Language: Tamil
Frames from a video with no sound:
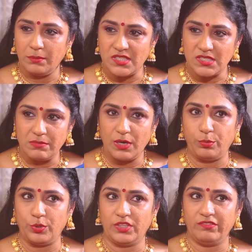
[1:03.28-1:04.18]
தமிழ் சினிமாவை
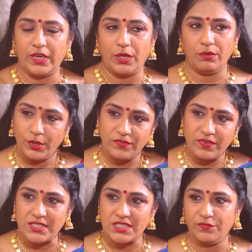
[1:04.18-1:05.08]
பொறுத்த வரைக்கும் அவருடைய
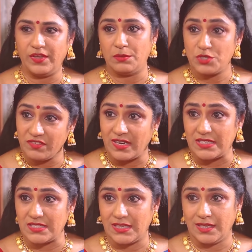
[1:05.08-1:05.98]
ஃபஸ்ட்டு ஃபிலிம்
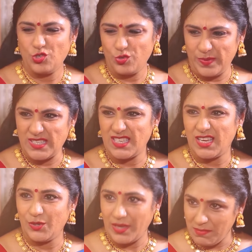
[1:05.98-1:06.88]
சிவாஜி தான் சூப்பர்
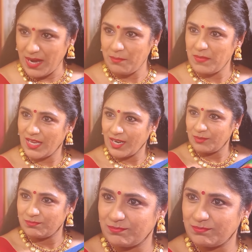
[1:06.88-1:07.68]
ஸ்டாருடைய மாமியாரா